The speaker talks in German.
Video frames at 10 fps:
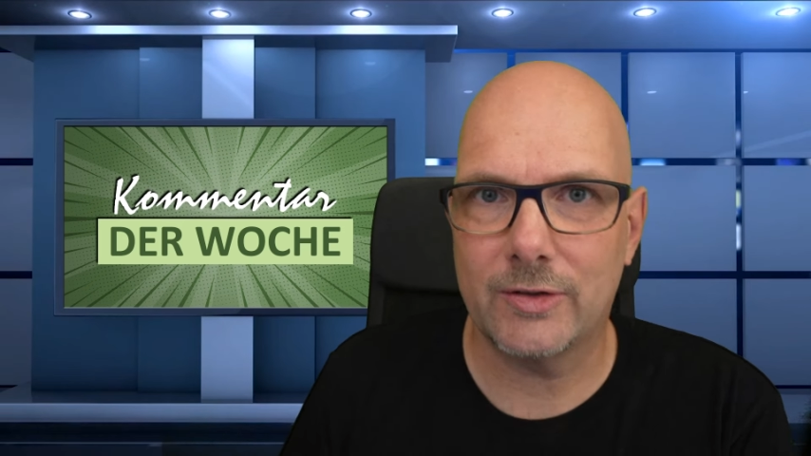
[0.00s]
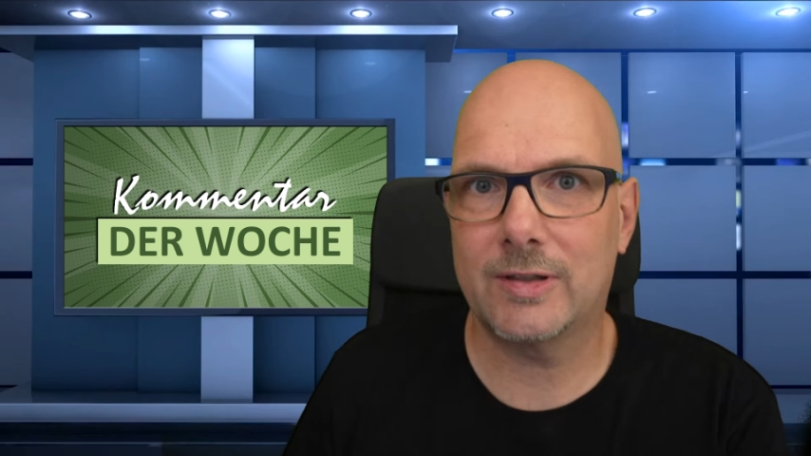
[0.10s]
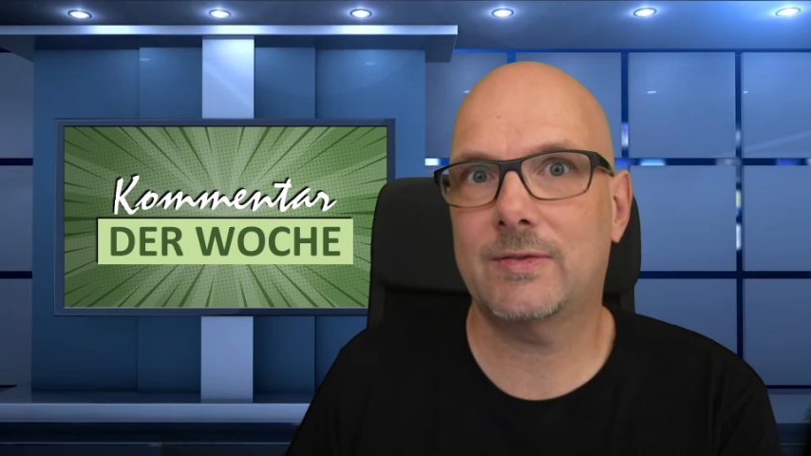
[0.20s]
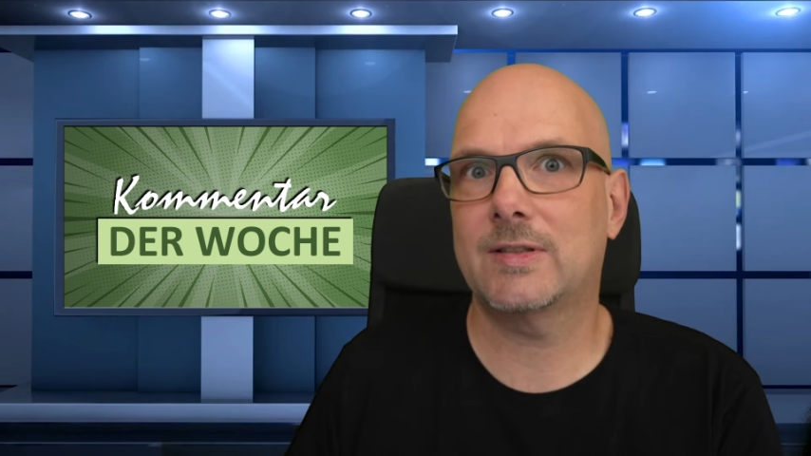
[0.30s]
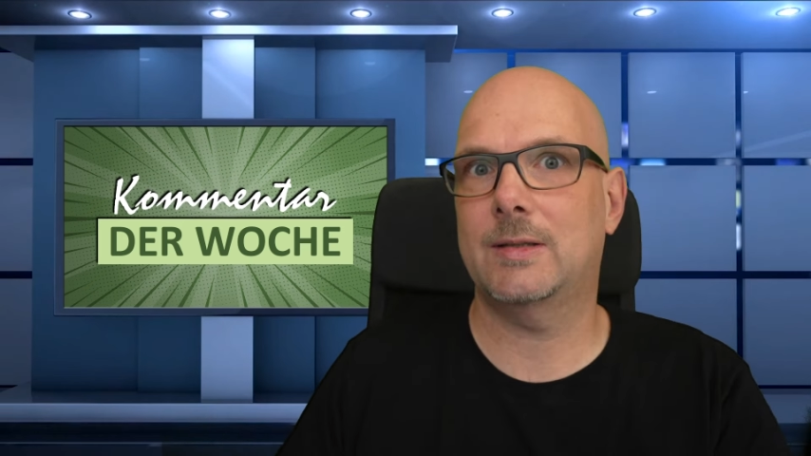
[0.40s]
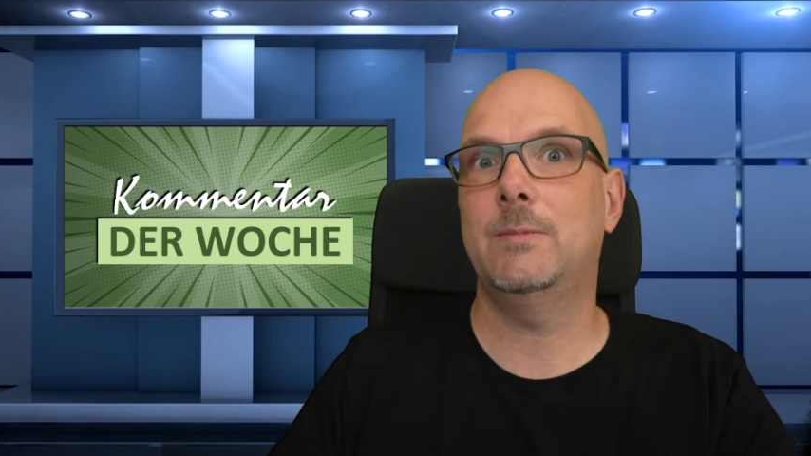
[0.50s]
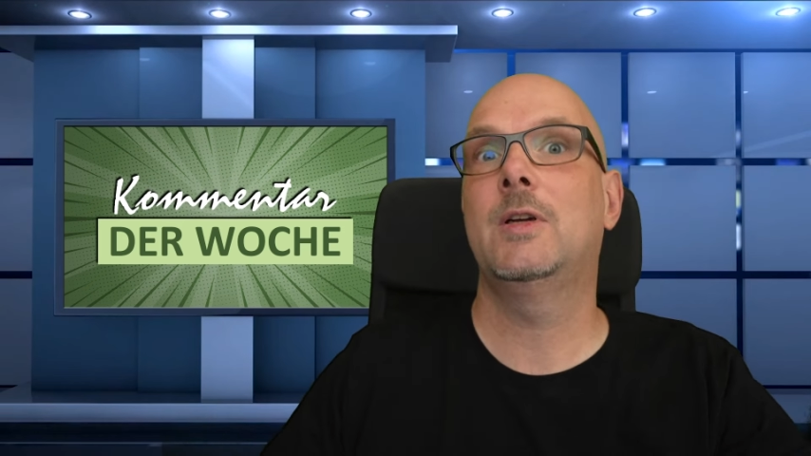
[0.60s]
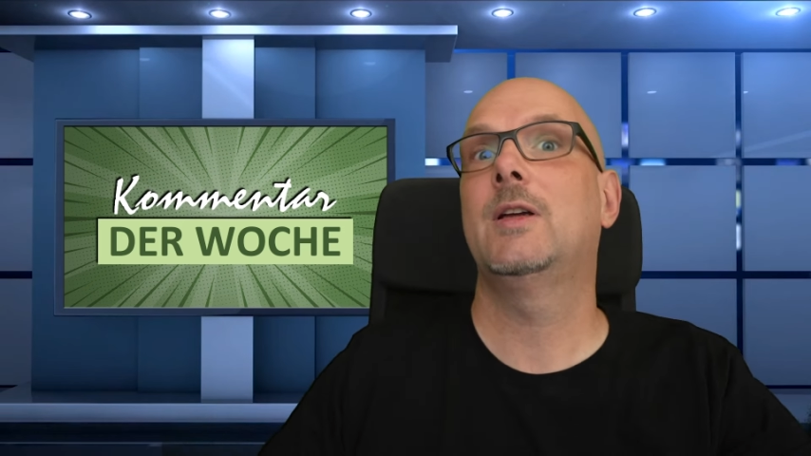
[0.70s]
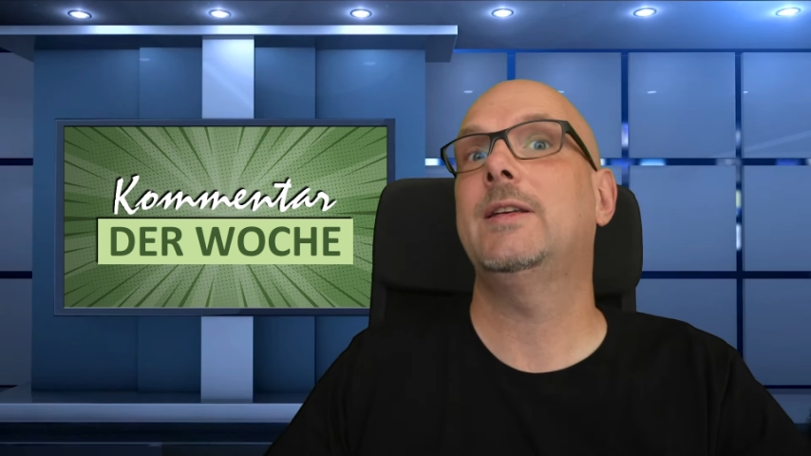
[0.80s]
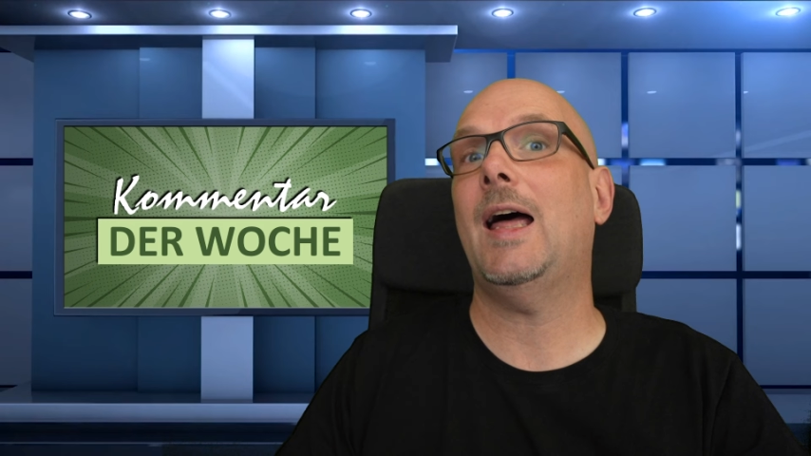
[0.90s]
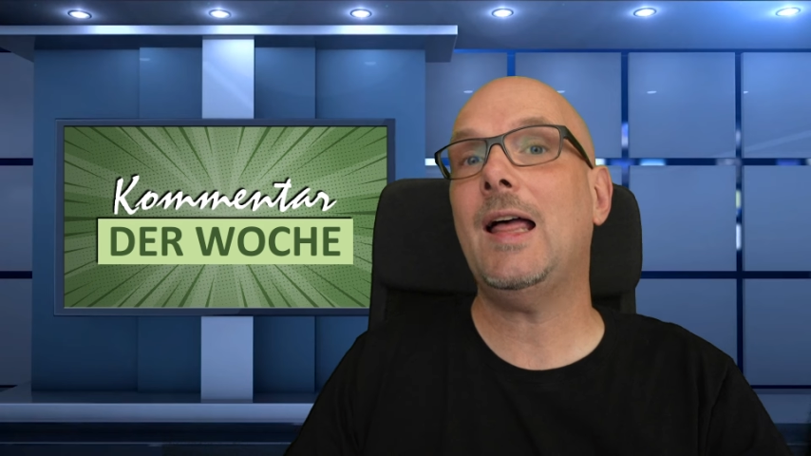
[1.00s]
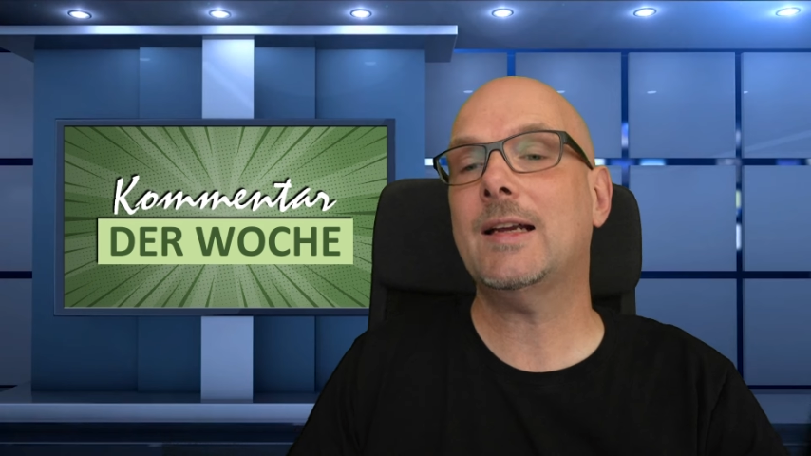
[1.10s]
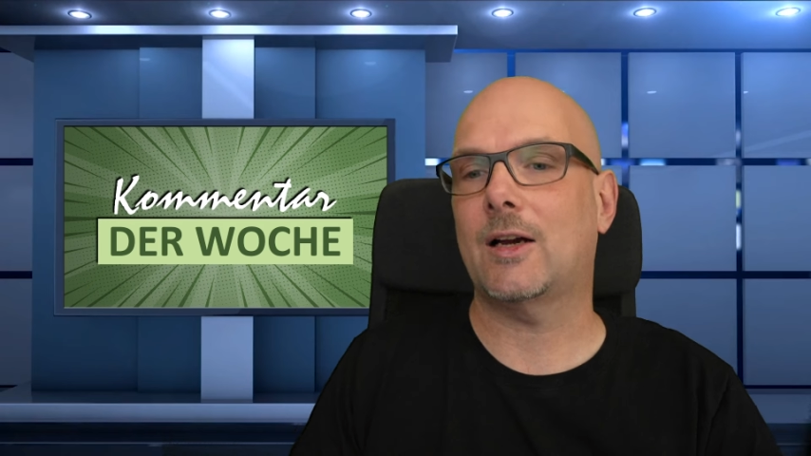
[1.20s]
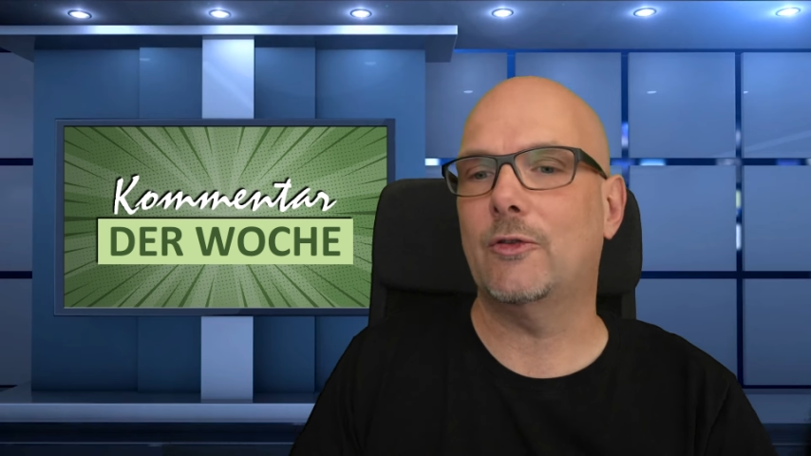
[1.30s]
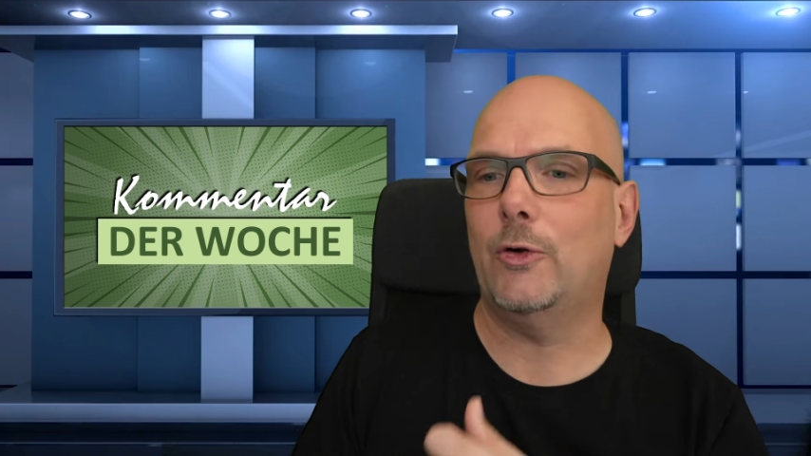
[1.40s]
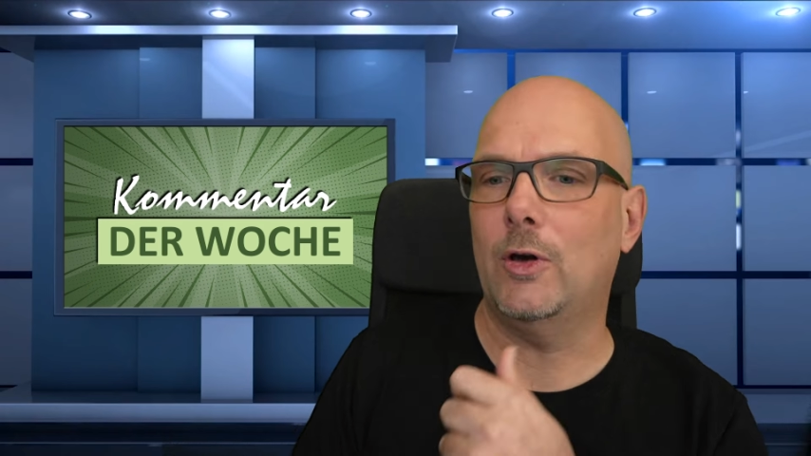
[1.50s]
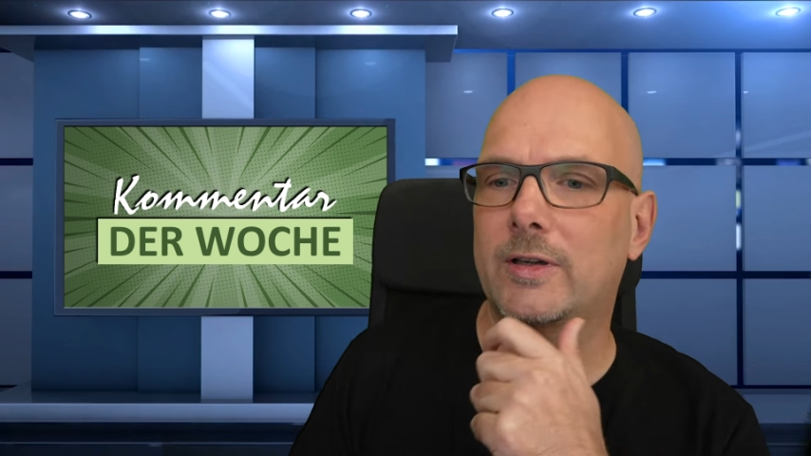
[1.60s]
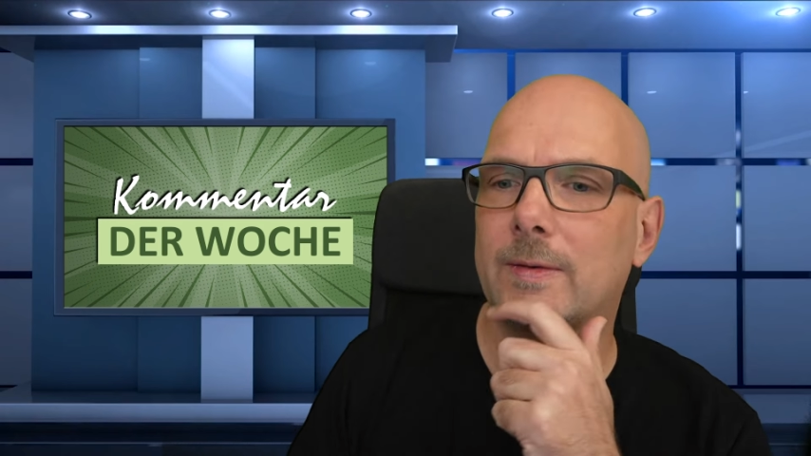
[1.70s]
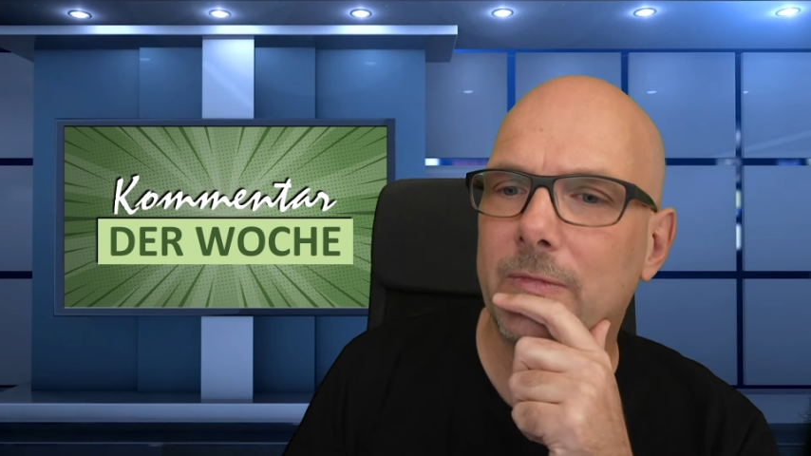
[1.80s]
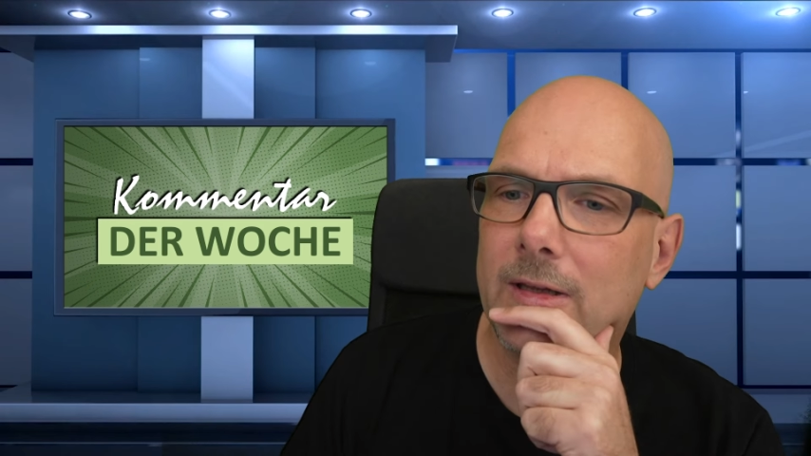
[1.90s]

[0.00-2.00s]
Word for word: also das, was im Nachgang folgt.